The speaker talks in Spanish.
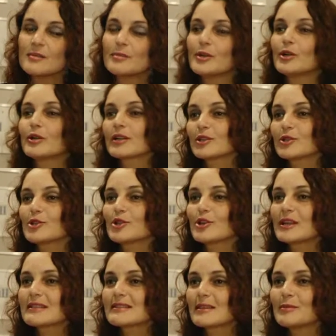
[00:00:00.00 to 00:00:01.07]
Pero el resto de
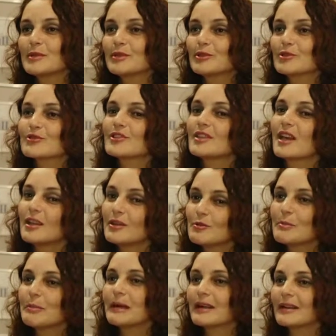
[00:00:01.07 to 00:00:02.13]
los lanzamientos, y hay
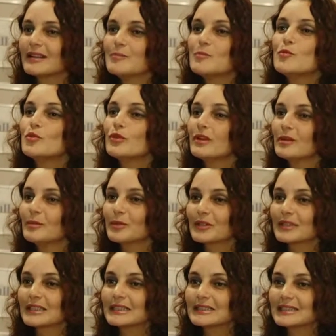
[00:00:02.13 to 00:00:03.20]
un par muy
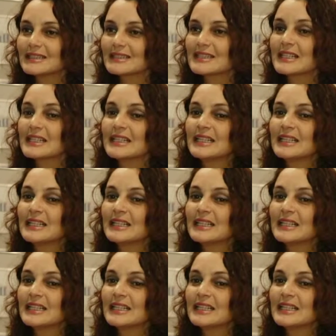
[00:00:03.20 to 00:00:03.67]
importantes,